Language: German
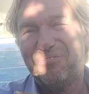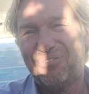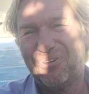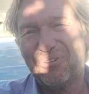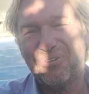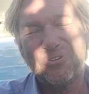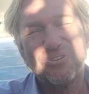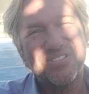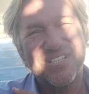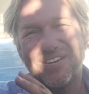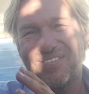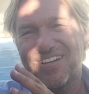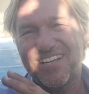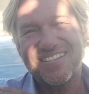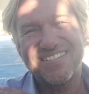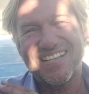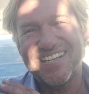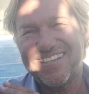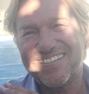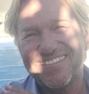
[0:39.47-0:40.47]
Fotos, aber
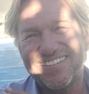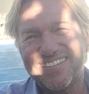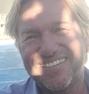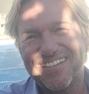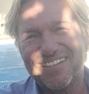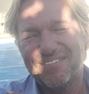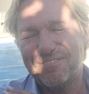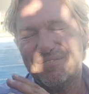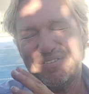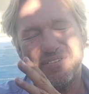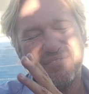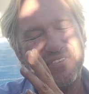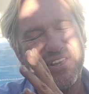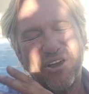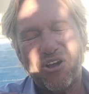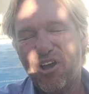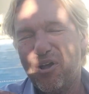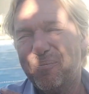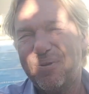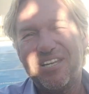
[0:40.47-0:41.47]
da sehen Sie dann. Wir,
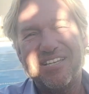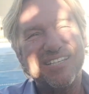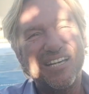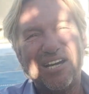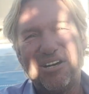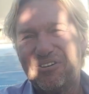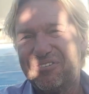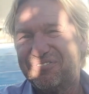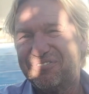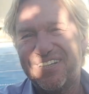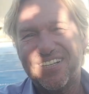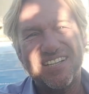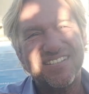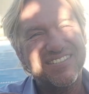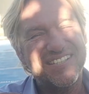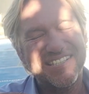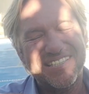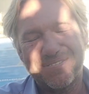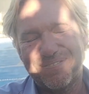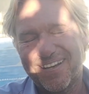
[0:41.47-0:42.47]
wir räumen nicht auf, weil da
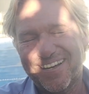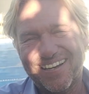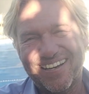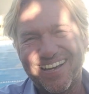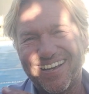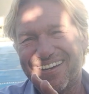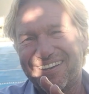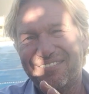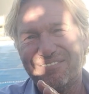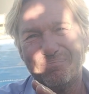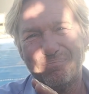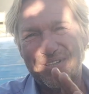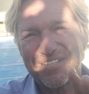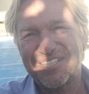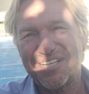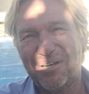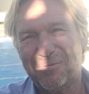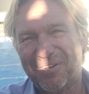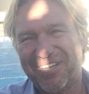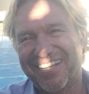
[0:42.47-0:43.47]
sind zwei kleine
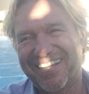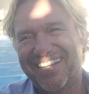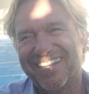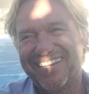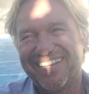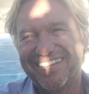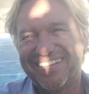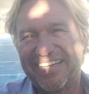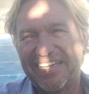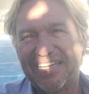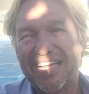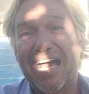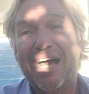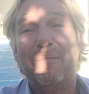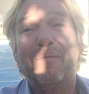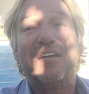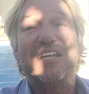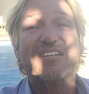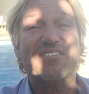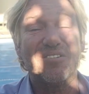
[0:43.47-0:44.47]
bezaubernde Kinder drin,
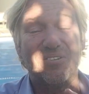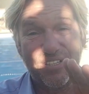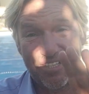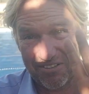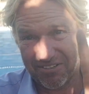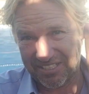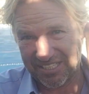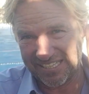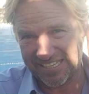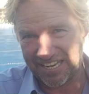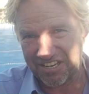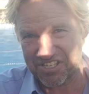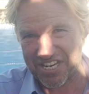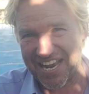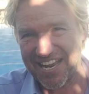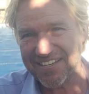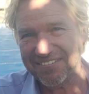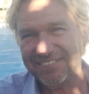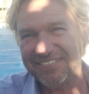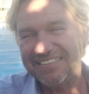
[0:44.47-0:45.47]
aber die sollen natürlich nicht
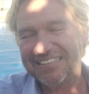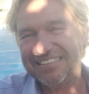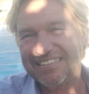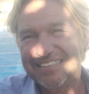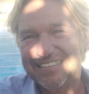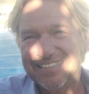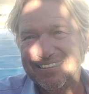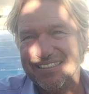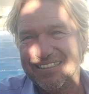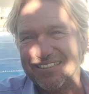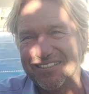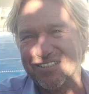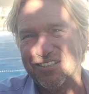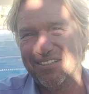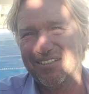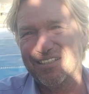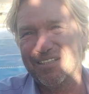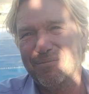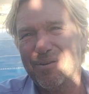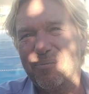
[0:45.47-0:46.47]
erscheinen.
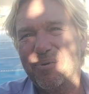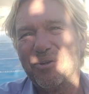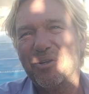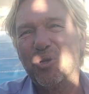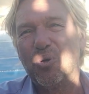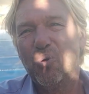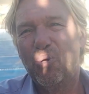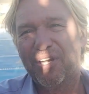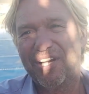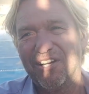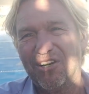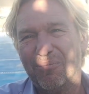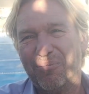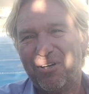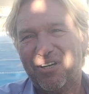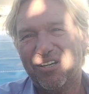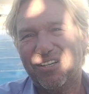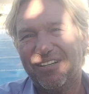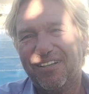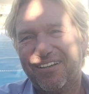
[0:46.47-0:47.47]
So, dann machen wir in Ruhe dann
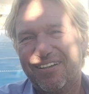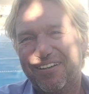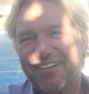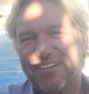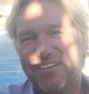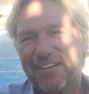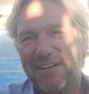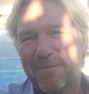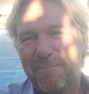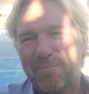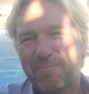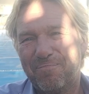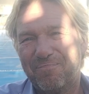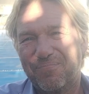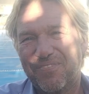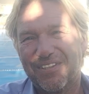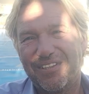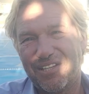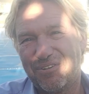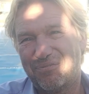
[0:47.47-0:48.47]
nochmal ähm,
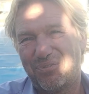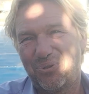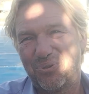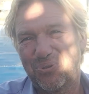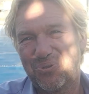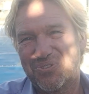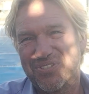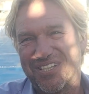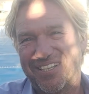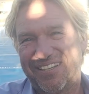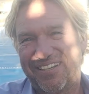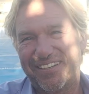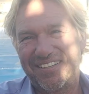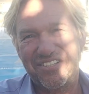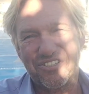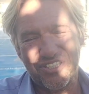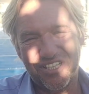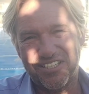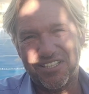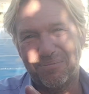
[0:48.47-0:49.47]
eine Fotoserie.
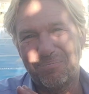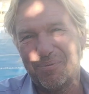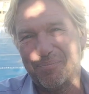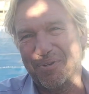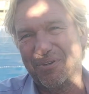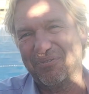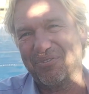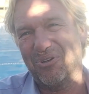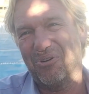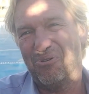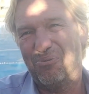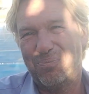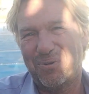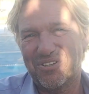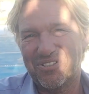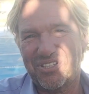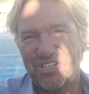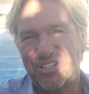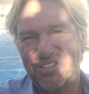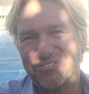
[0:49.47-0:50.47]
Das steht dann bei mir auf die
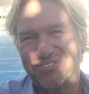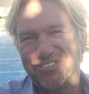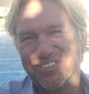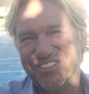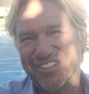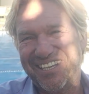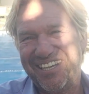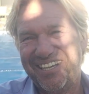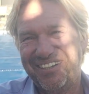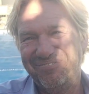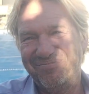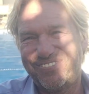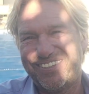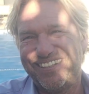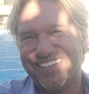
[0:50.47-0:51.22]
Homepage drauf. Okay?